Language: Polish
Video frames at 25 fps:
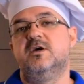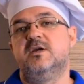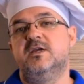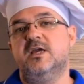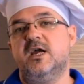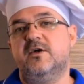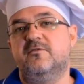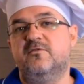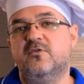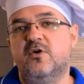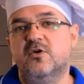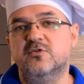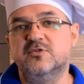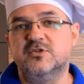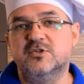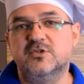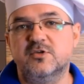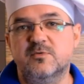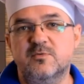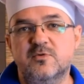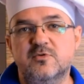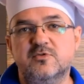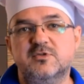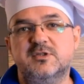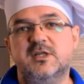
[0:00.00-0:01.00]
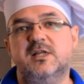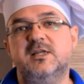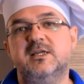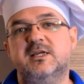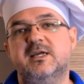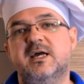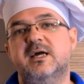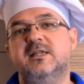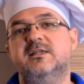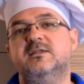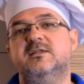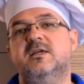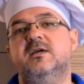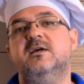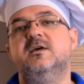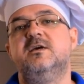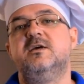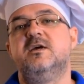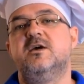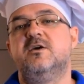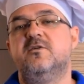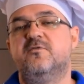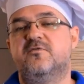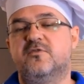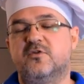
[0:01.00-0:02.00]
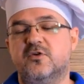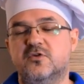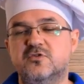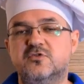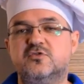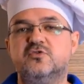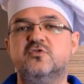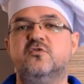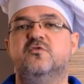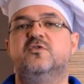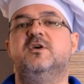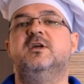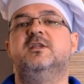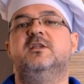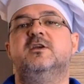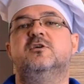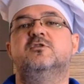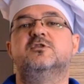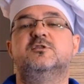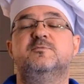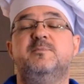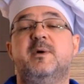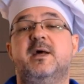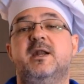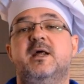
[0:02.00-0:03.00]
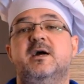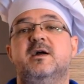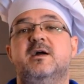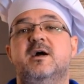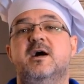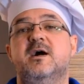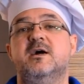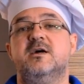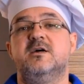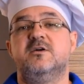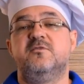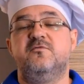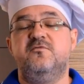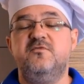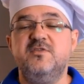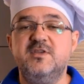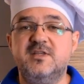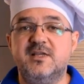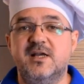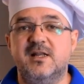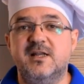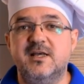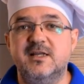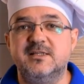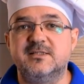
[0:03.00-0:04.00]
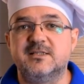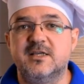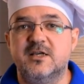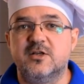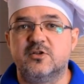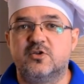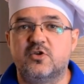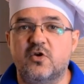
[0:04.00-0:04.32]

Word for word: Jak wchodzi sobie już delikatnie w końcówkę tego szparaga widelec,